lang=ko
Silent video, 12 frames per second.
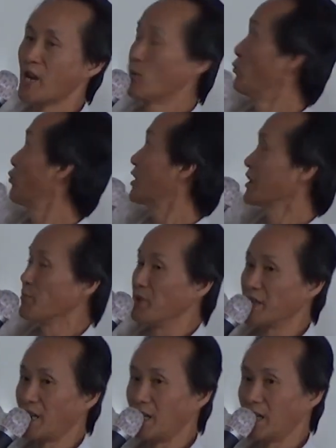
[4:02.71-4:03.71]

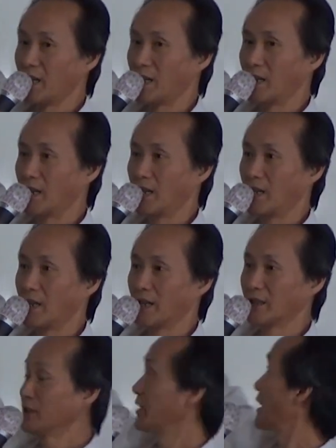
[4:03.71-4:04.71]
무극입니다.
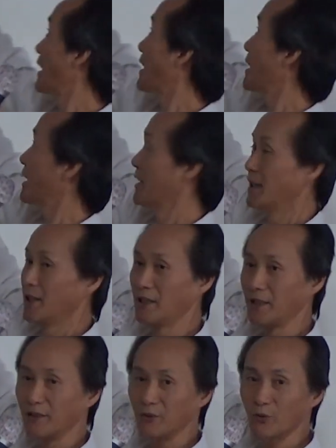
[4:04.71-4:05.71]
근데
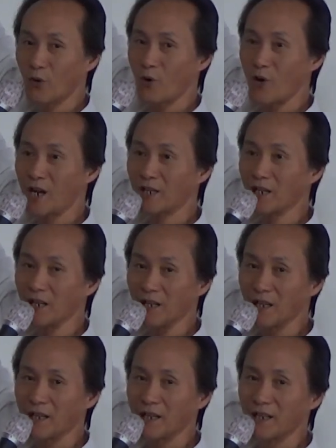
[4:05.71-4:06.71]
이, 요
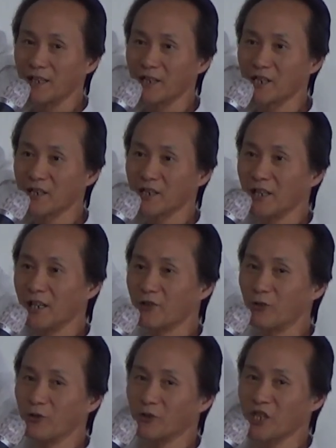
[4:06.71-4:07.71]
하나에
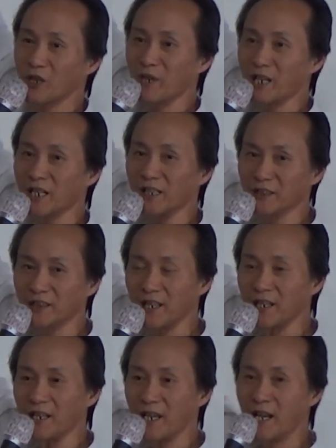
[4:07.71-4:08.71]
시작했고 점이 하나
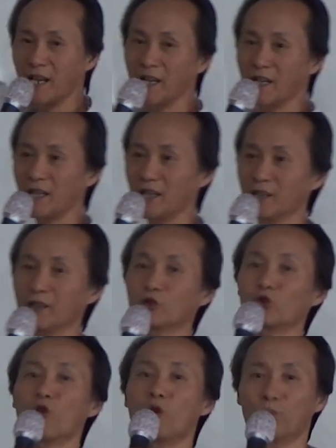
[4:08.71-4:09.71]
있는데
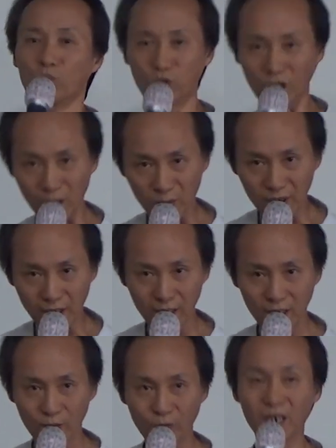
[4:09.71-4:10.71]
이것도 무극입니다.
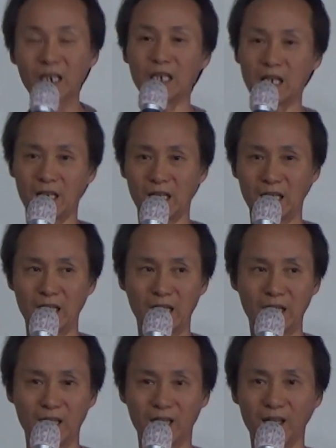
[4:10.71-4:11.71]
왜 그러냐?
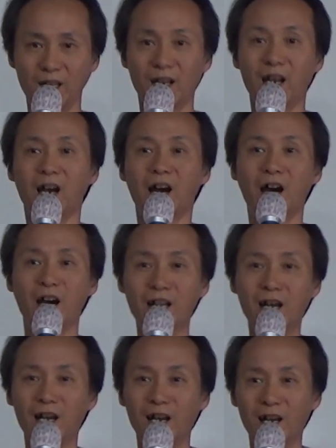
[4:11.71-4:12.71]

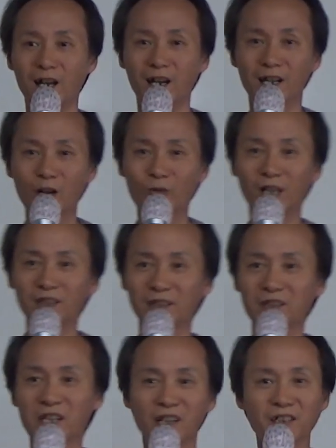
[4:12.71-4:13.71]
하나라고 할
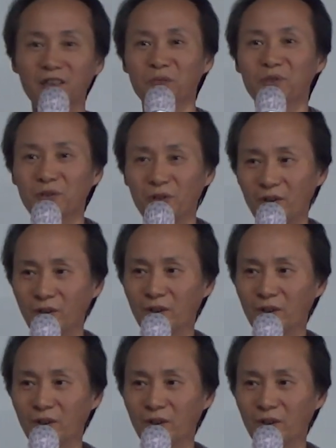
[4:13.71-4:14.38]
때는 상대가 없어요.